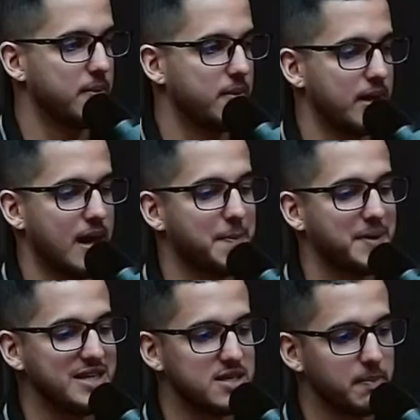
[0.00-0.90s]
é, a
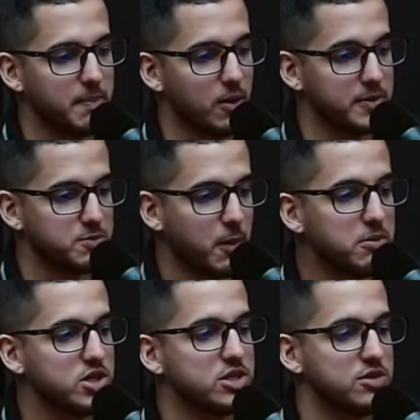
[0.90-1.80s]
principal, o principal
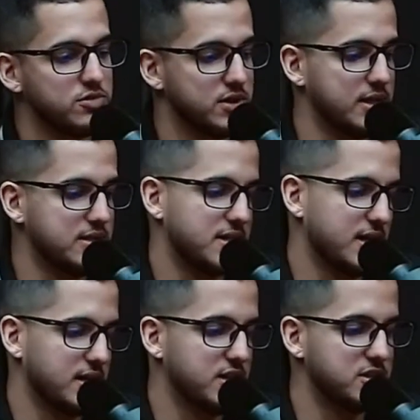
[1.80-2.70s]
objetivo deles
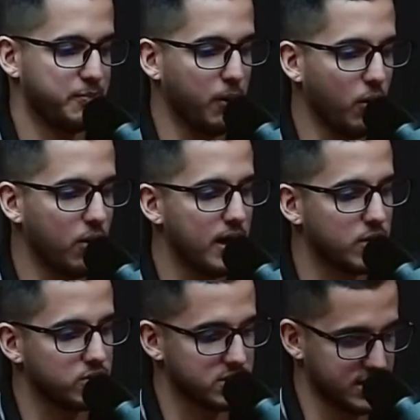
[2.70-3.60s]
é expor a
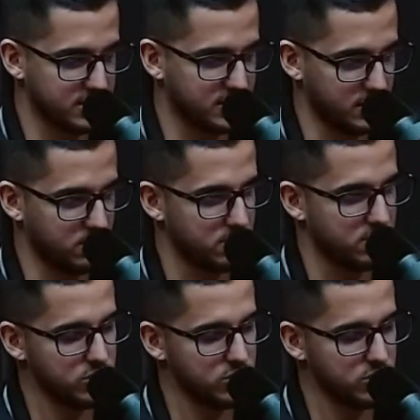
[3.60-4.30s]
contradição